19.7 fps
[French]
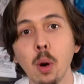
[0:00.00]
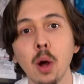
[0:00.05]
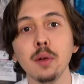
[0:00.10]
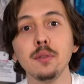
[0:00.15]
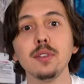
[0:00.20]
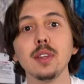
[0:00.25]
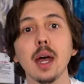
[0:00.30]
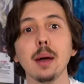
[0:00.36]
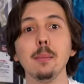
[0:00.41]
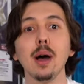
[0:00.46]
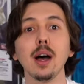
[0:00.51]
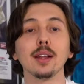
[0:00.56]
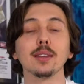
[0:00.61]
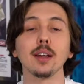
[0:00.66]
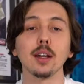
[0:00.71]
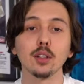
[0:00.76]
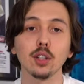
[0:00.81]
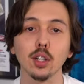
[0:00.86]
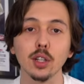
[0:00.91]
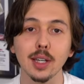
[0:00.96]
Moi, évidemment, en
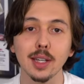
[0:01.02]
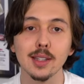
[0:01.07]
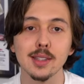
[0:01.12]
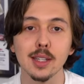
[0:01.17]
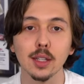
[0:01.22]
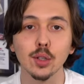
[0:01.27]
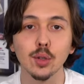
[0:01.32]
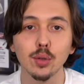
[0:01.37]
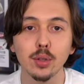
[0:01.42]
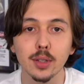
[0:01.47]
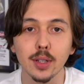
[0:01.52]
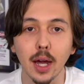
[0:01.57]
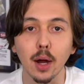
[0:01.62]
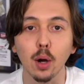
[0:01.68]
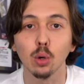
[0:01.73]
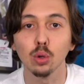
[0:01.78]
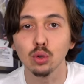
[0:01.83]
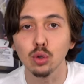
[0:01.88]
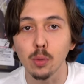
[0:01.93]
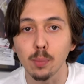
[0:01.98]
tant que critique
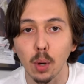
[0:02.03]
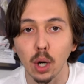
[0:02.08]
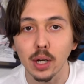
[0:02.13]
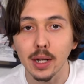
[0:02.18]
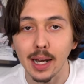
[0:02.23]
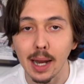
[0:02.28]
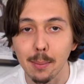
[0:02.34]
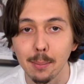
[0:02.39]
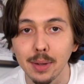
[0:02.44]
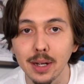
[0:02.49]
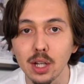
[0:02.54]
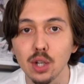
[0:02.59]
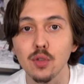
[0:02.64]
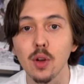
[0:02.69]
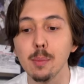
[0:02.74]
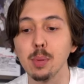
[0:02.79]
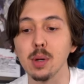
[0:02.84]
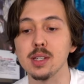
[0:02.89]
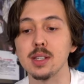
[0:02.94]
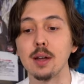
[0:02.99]
culinaire autoproclamé, je
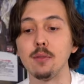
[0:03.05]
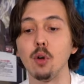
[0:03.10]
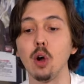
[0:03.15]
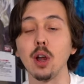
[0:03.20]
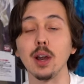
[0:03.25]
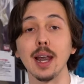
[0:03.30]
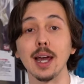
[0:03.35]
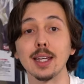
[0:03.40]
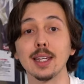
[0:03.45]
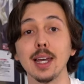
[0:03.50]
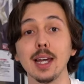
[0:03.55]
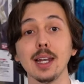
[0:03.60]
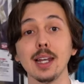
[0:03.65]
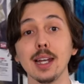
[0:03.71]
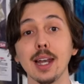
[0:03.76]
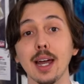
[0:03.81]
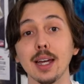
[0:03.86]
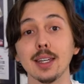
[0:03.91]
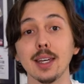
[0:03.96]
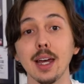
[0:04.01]
vais pas savoir laquelle est
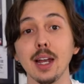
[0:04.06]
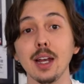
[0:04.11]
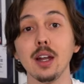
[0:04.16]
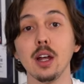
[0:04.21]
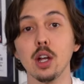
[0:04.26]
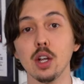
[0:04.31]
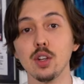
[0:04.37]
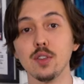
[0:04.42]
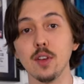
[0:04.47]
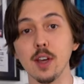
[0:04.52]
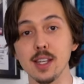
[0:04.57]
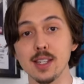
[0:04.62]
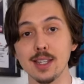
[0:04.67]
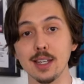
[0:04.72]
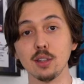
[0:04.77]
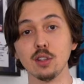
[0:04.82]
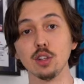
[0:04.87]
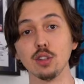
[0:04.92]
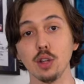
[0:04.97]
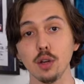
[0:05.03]
laquelle. Je vais
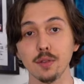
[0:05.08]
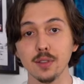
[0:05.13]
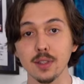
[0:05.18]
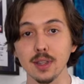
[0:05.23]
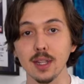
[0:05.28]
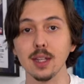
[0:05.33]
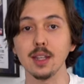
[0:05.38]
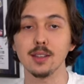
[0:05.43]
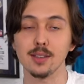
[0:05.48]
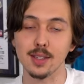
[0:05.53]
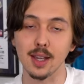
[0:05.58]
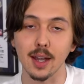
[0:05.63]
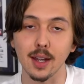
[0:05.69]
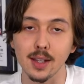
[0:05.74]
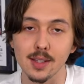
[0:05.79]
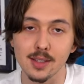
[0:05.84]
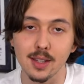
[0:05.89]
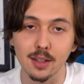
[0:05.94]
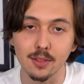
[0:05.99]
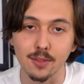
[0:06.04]
essayer de deviner, ça
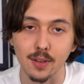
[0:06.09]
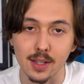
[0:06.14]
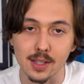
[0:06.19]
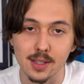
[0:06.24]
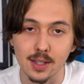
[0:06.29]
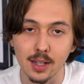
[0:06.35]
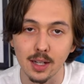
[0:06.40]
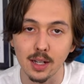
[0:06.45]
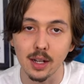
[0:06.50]
risque d'être facile.